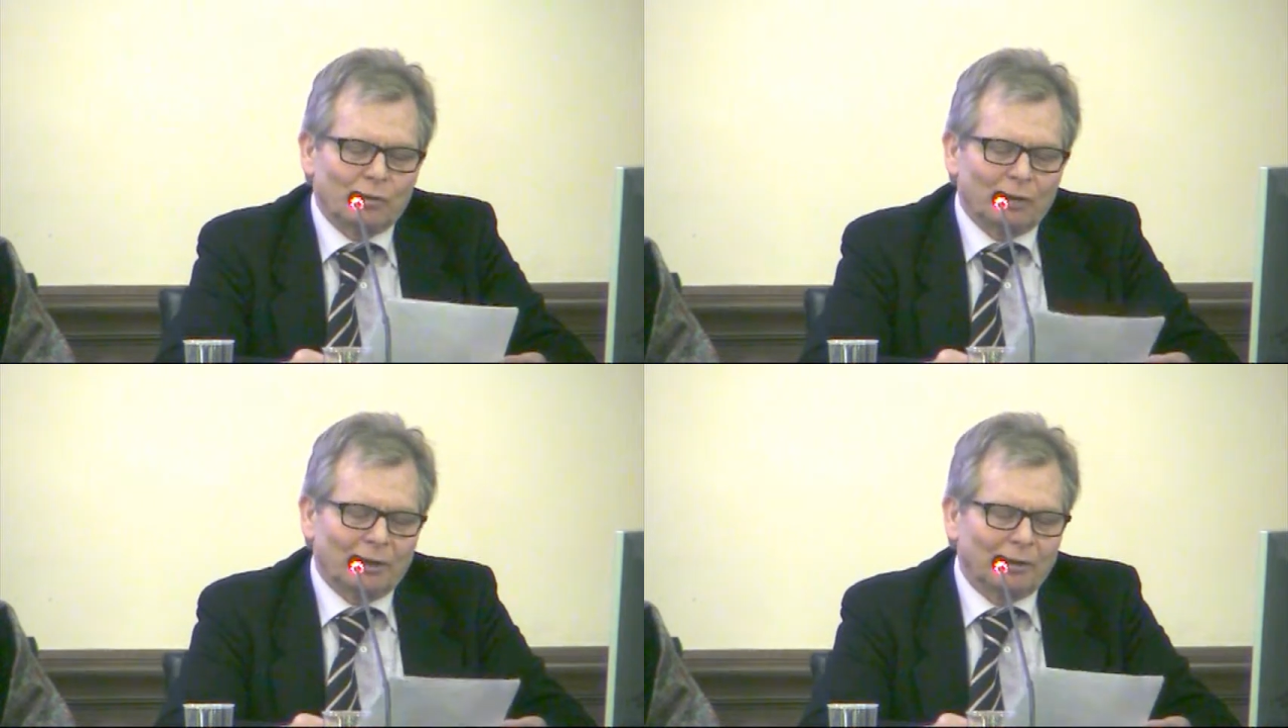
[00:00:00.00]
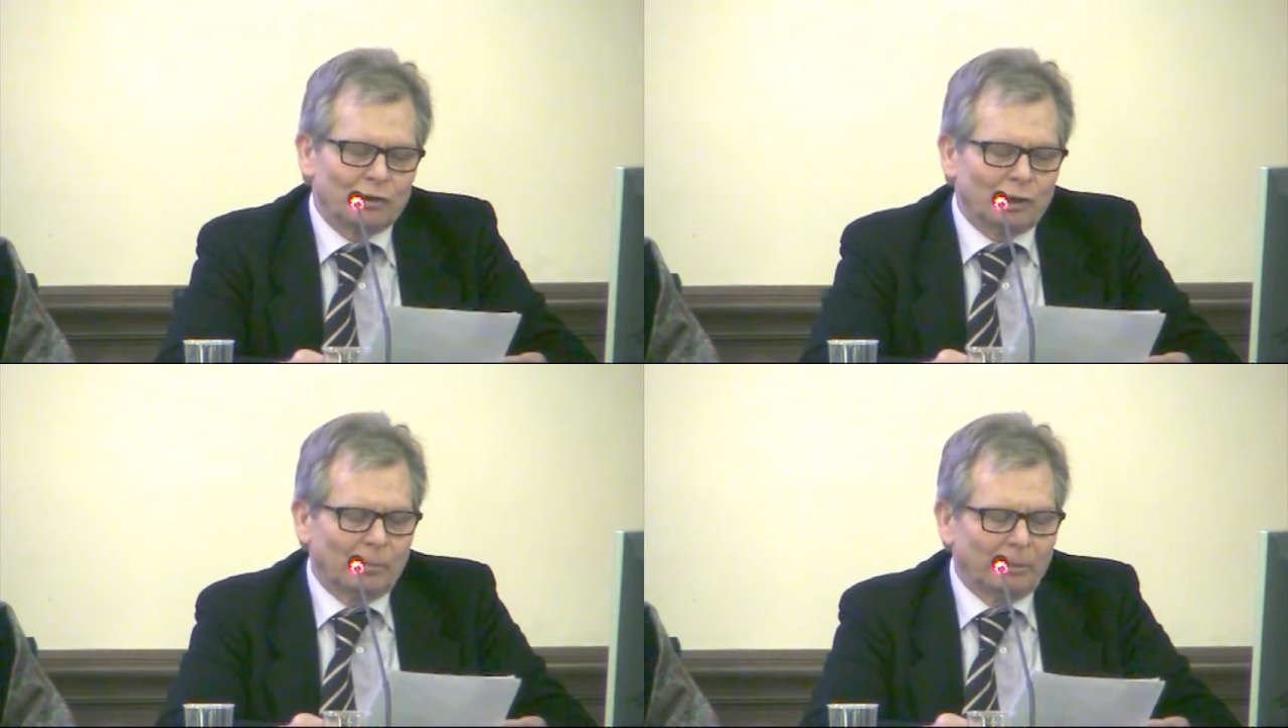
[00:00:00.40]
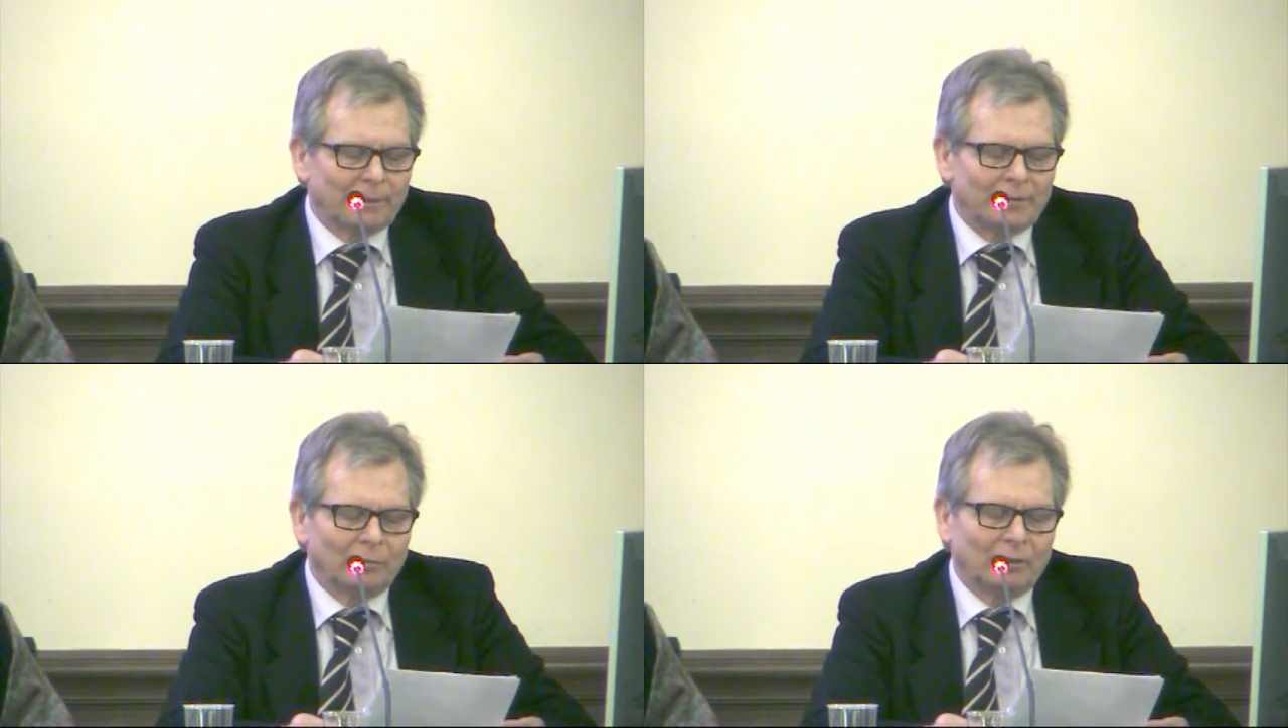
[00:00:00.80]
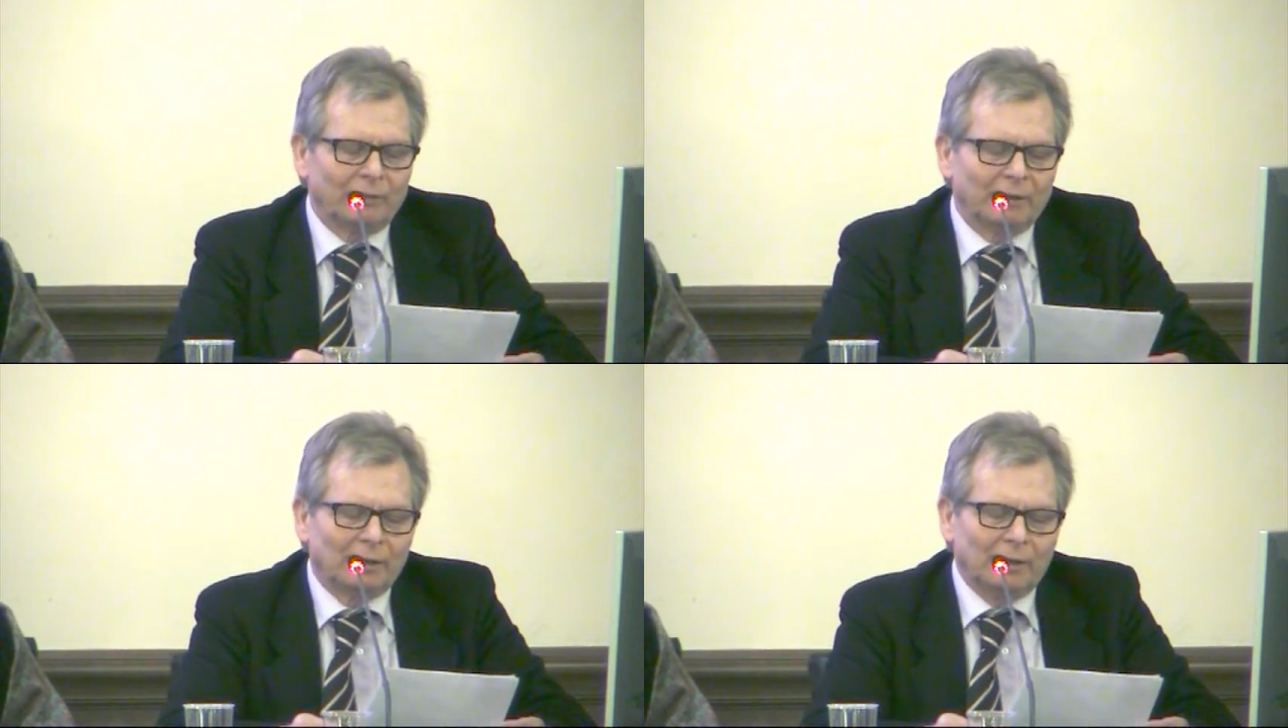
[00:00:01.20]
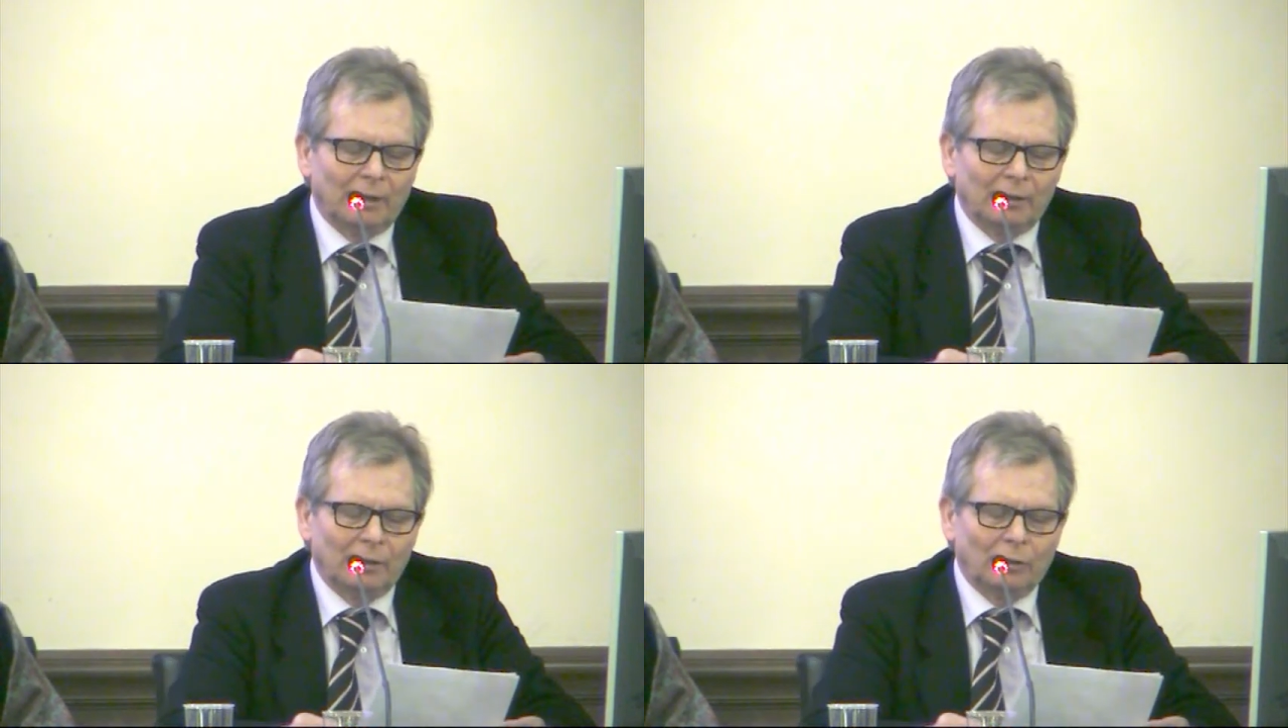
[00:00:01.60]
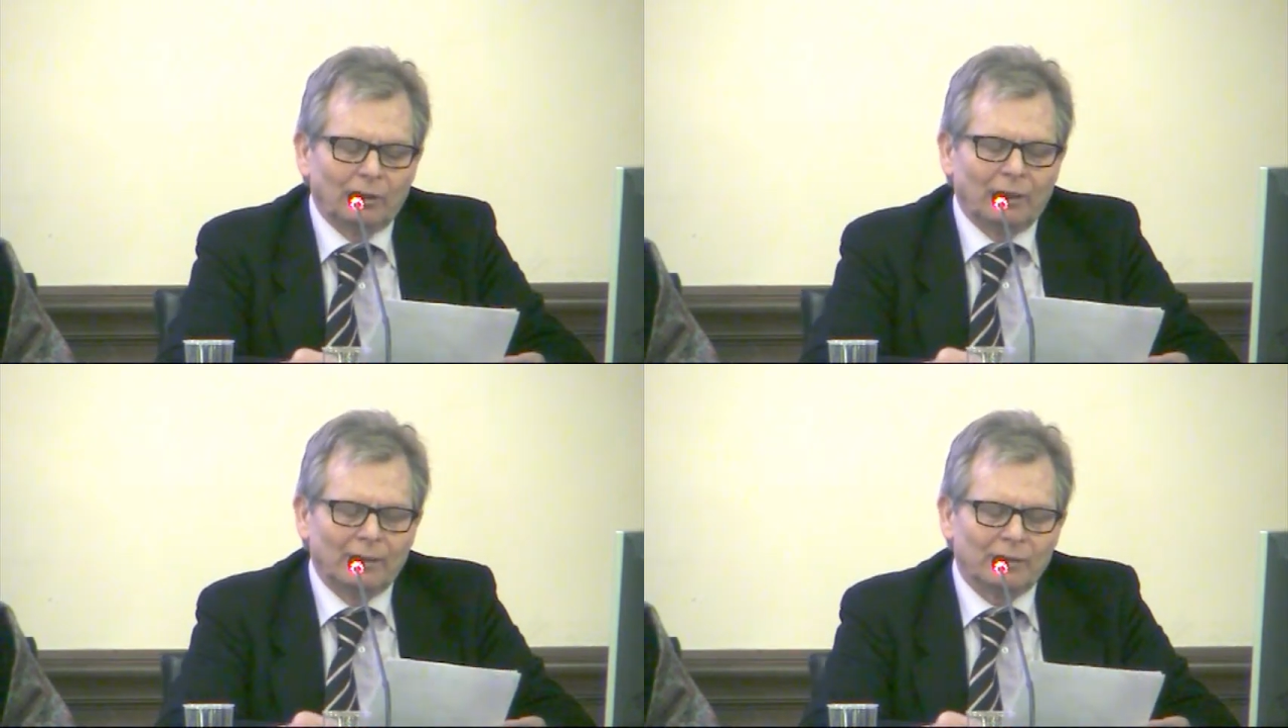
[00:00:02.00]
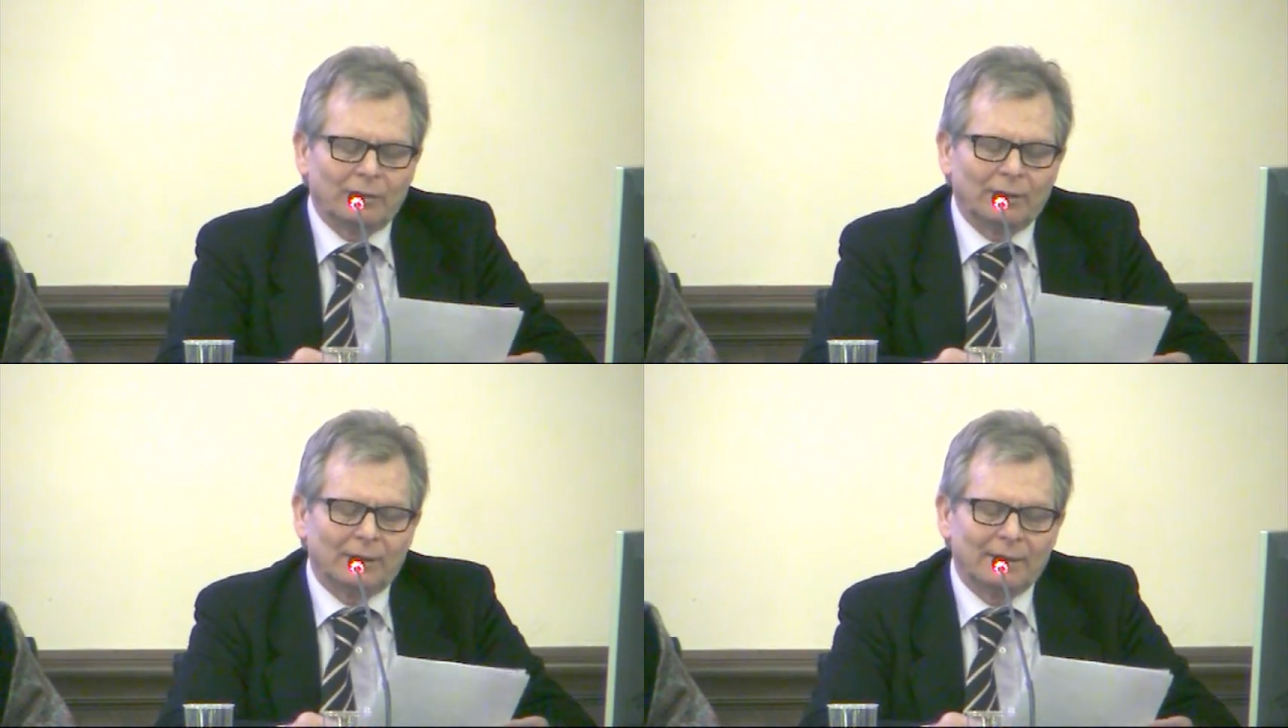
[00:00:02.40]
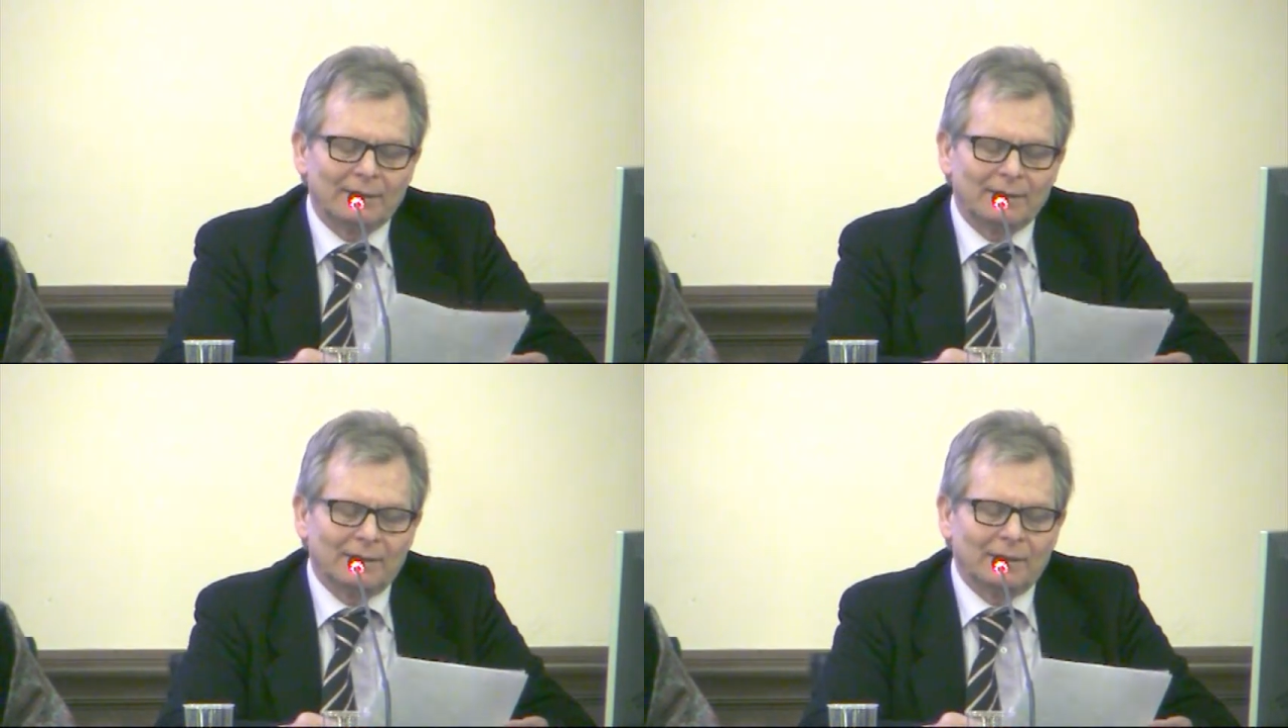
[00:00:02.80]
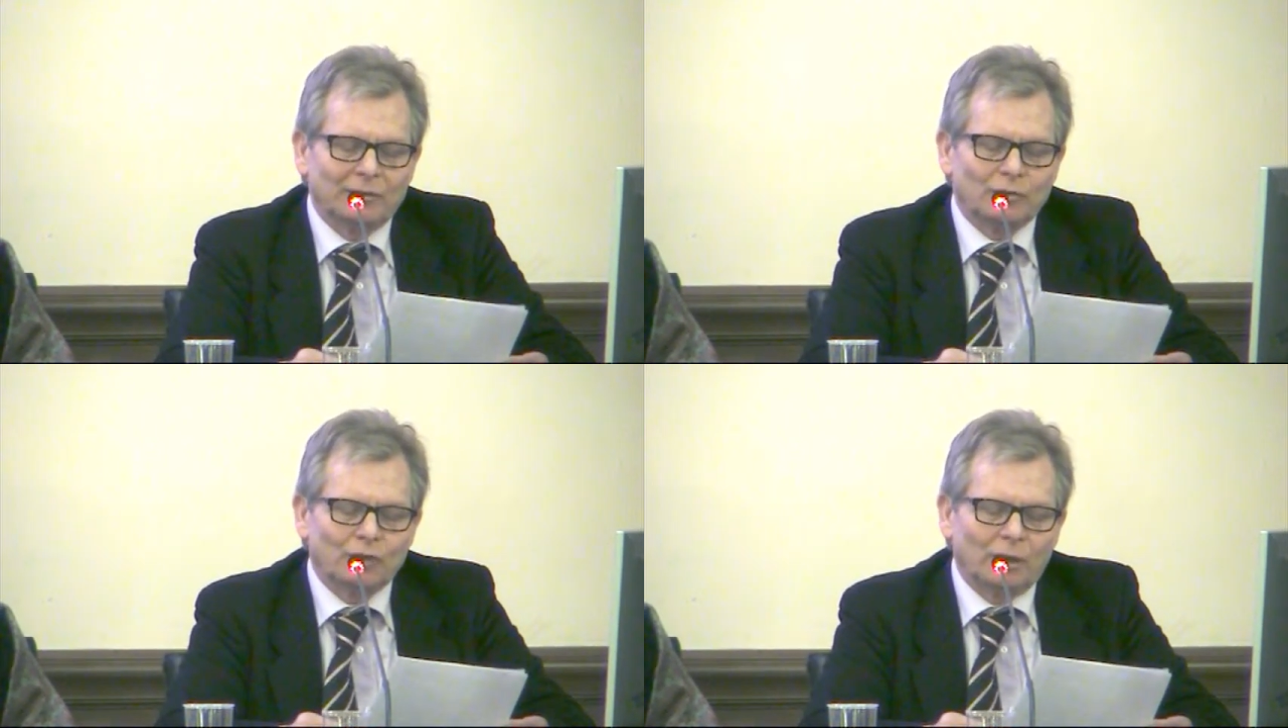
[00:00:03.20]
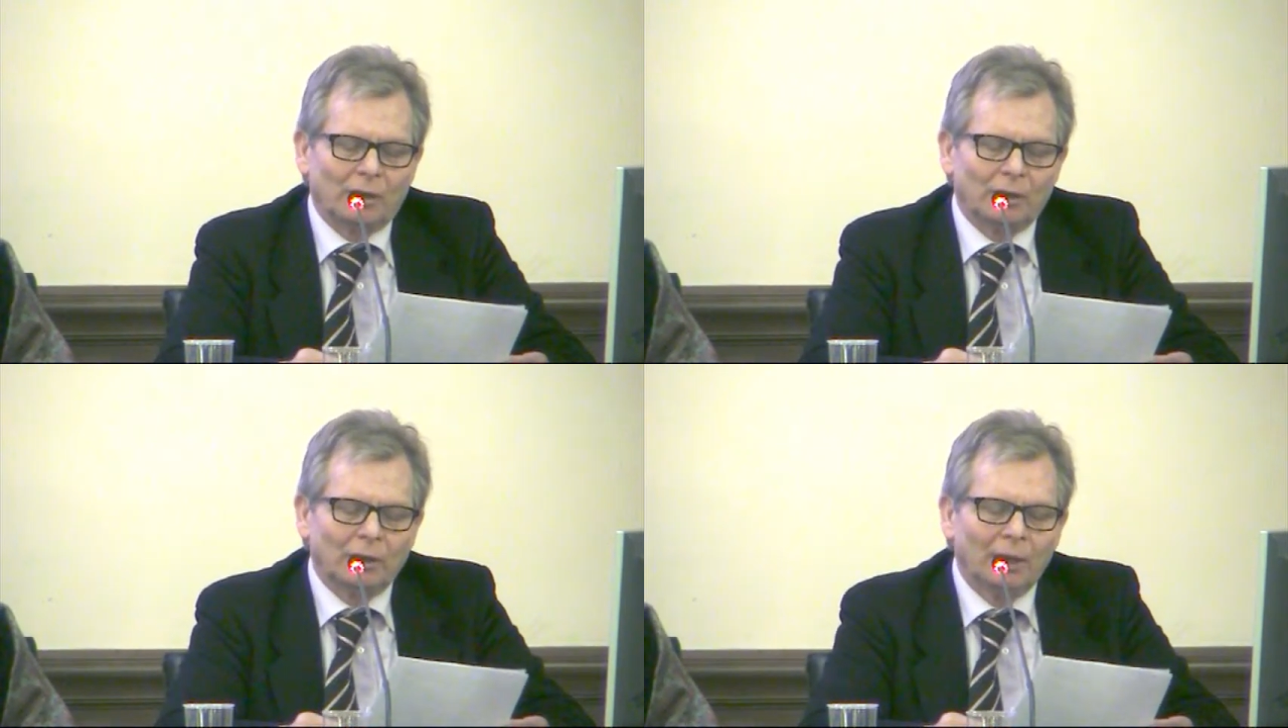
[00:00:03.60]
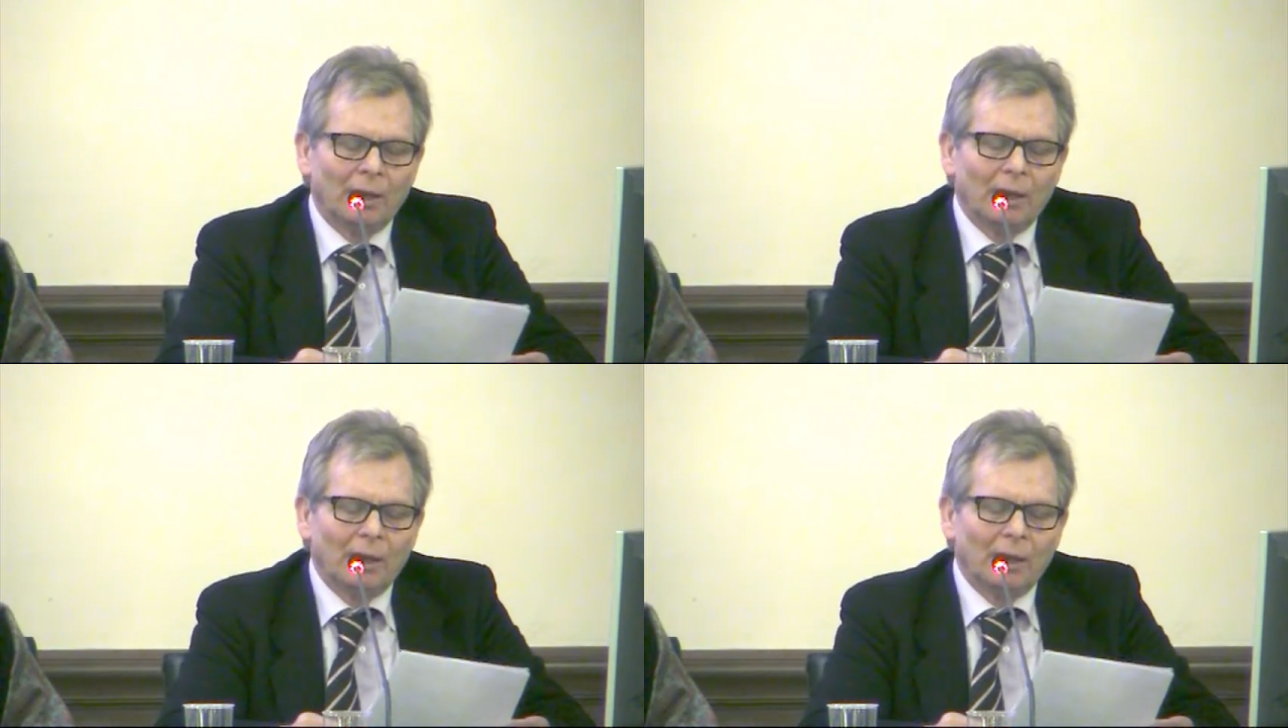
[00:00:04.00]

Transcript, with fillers: giornata di celebrazione del ventennale dell'Ordine Nazionale degli Assistenti Sociali